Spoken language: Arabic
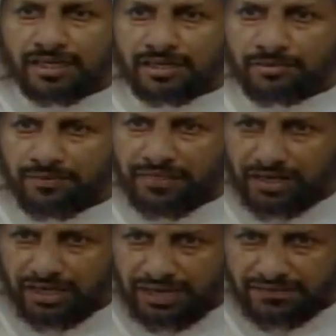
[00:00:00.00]

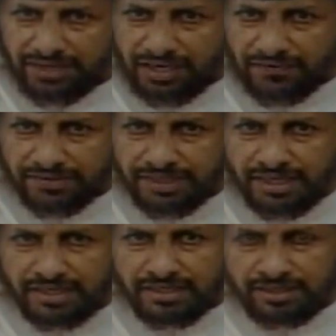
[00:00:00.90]
مثل هذه القضية
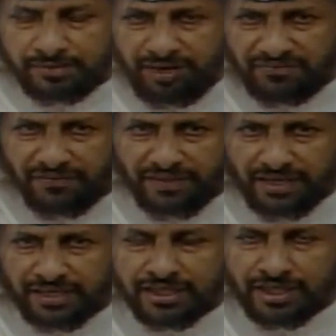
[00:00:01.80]
آه،
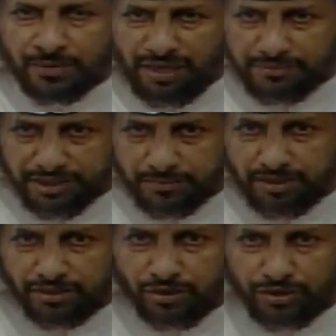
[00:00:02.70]
محفظة ب 50
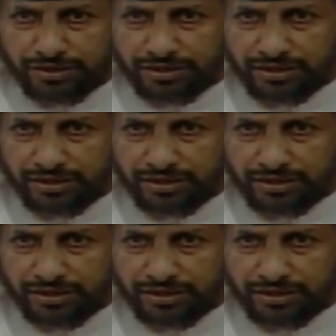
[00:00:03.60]
مليون